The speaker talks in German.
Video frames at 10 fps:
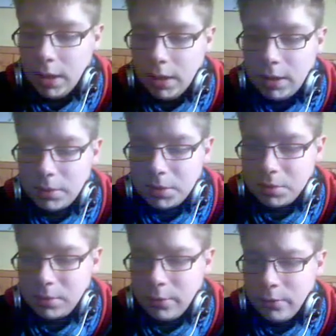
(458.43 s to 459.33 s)
Jetzt habe ich aber
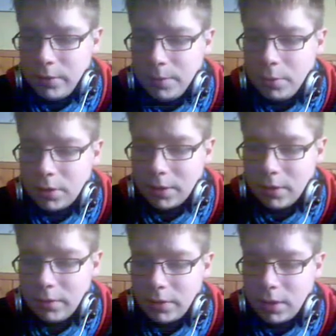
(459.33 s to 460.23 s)
nochmal so viel Bock
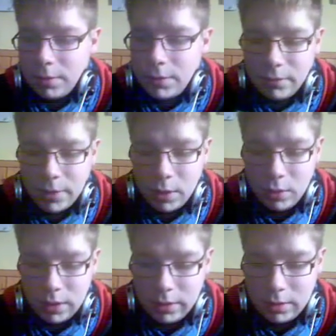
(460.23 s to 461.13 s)
darauf gehabt, auf
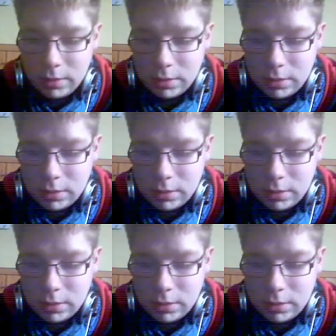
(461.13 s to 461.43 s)
Bayonetta.